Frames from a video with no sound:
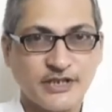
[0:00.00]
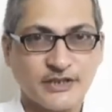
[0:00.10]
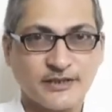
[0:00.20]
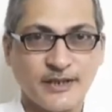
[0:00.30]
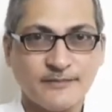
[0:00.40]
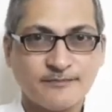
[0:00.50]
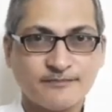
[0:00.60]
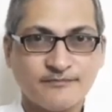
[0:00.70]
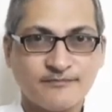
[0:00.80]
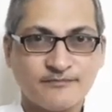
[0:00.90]
जाता
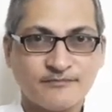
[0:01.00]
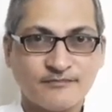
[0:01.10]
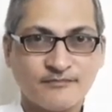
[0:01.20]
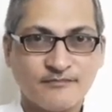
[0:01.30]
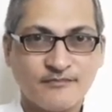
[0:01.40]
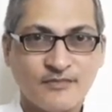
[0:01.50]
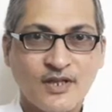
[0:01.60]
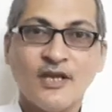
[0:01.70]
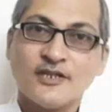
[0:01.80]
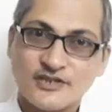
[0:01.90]

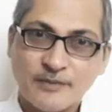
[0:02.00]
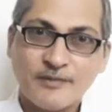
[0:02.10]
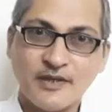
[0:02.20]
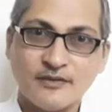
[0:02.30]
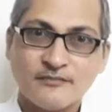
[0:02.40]
है जबकि